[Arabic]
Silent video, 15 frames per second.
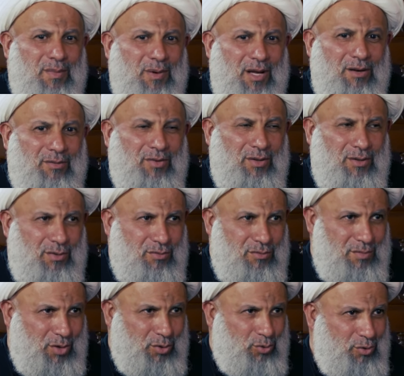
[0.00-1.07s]

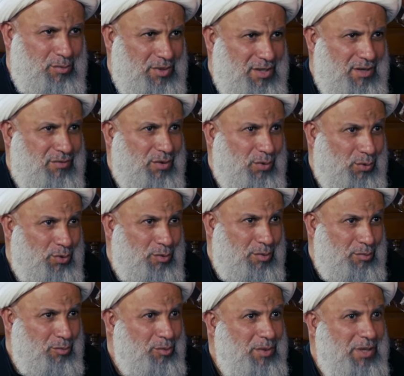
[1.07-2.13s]
معرفته مكتومه في قلوب
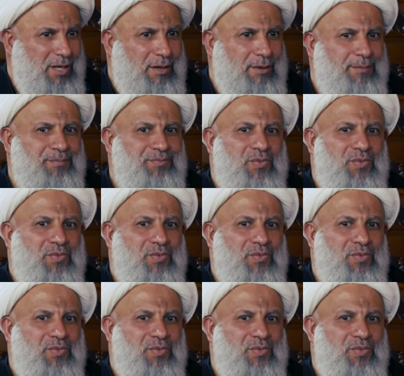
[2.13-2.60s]
المؤمنين.